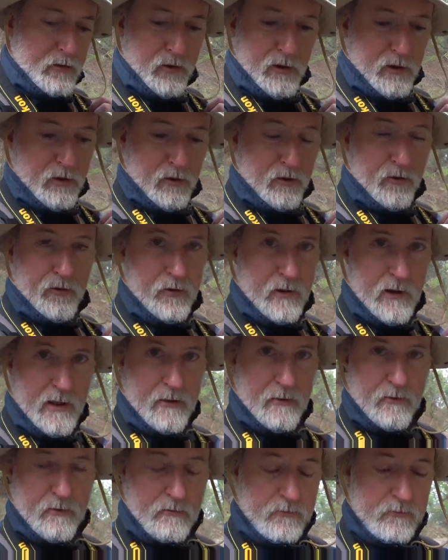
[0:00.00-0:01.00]
no
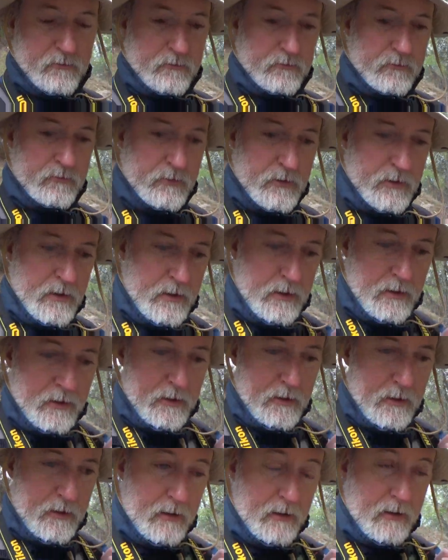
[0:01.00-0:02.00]
encontraron
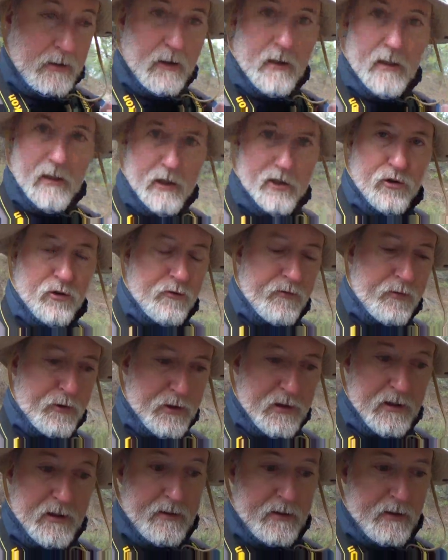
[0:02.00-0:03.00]
eh, restos
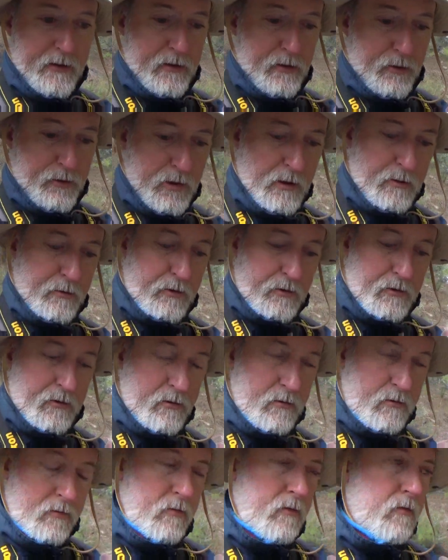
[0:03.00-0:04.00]
fósiles de dinosaurios,
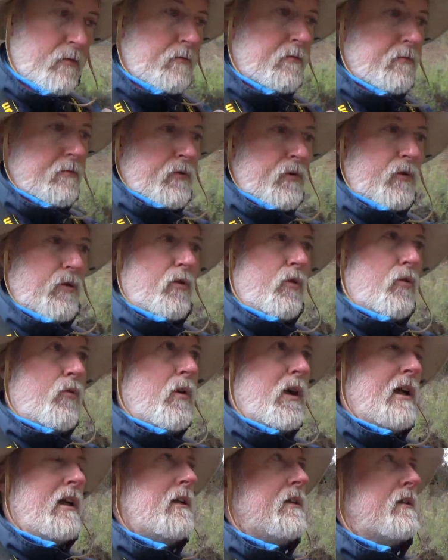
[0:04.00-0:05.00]
con lo
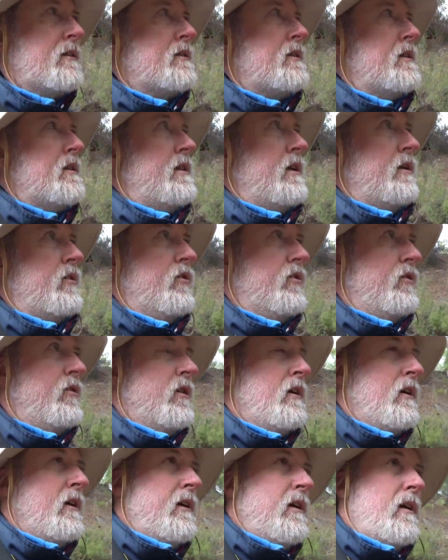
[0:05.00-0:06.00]
cual se llegó
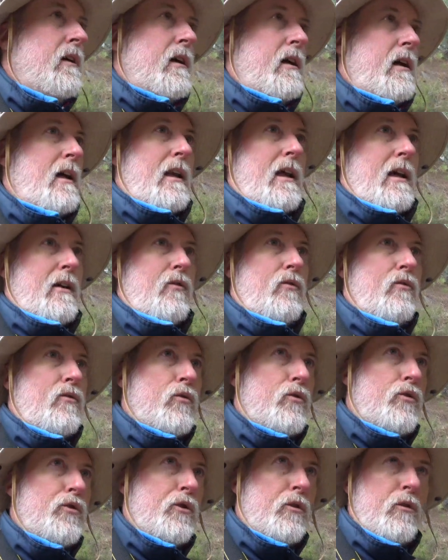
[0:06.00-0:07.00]
a la
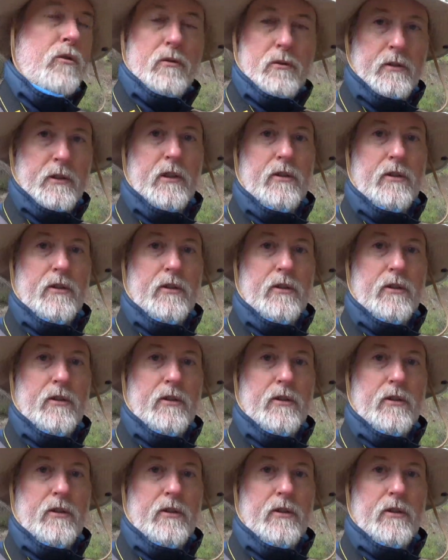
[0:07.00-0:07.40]
conclusión, y